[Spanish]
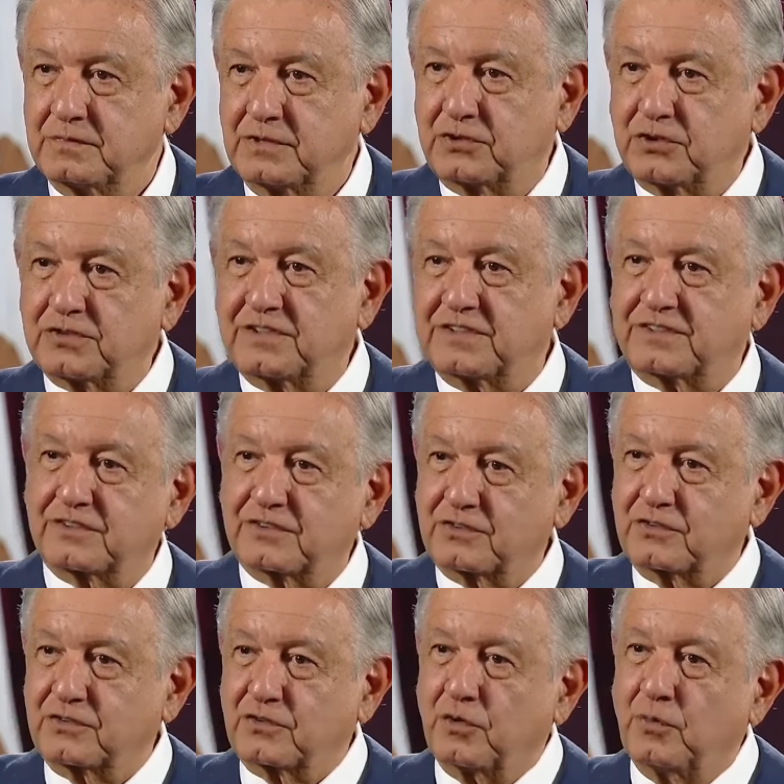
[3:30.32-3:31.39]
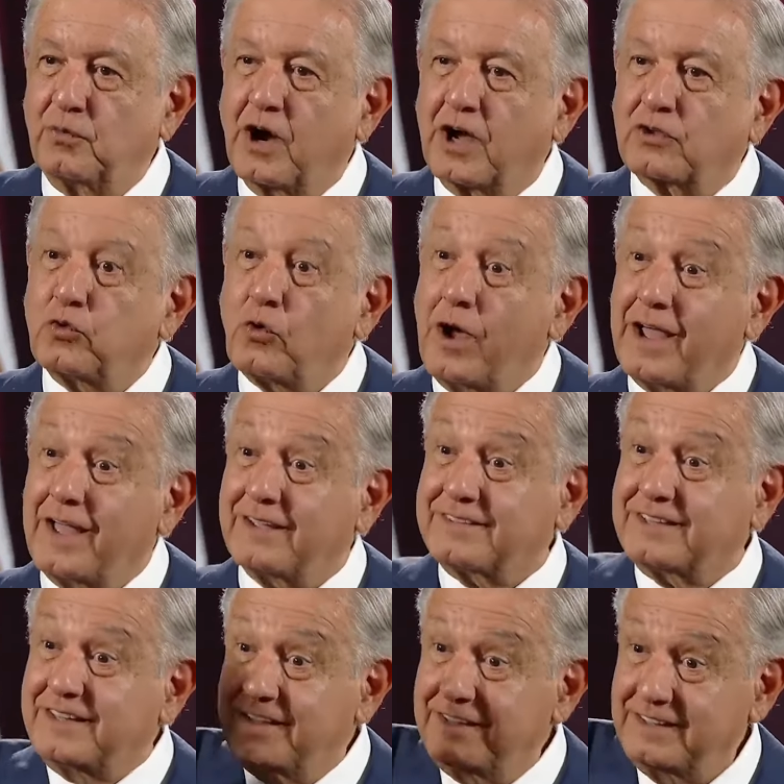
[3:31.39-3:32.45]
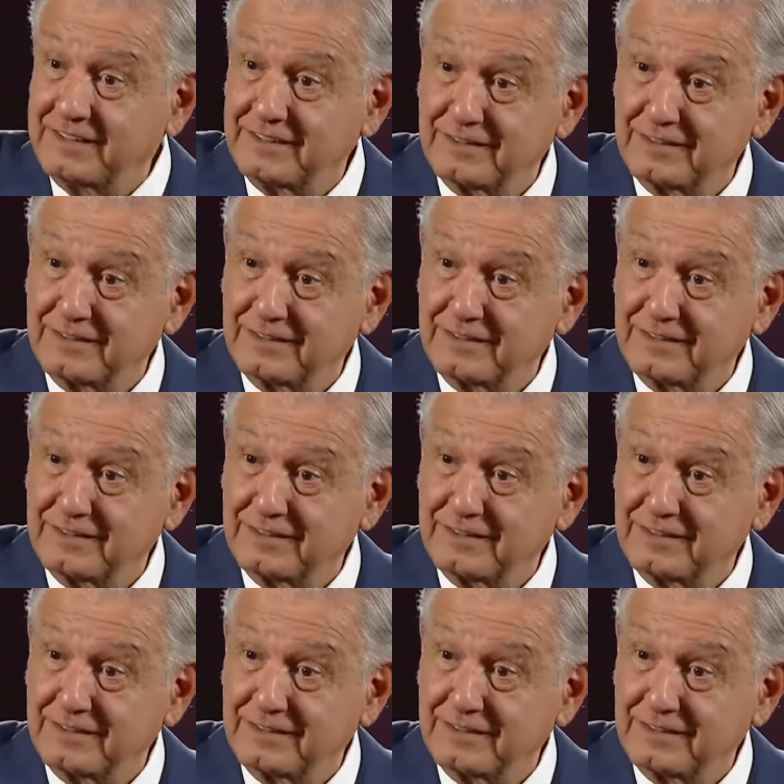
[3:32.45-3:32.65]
Entonces, como actúan así,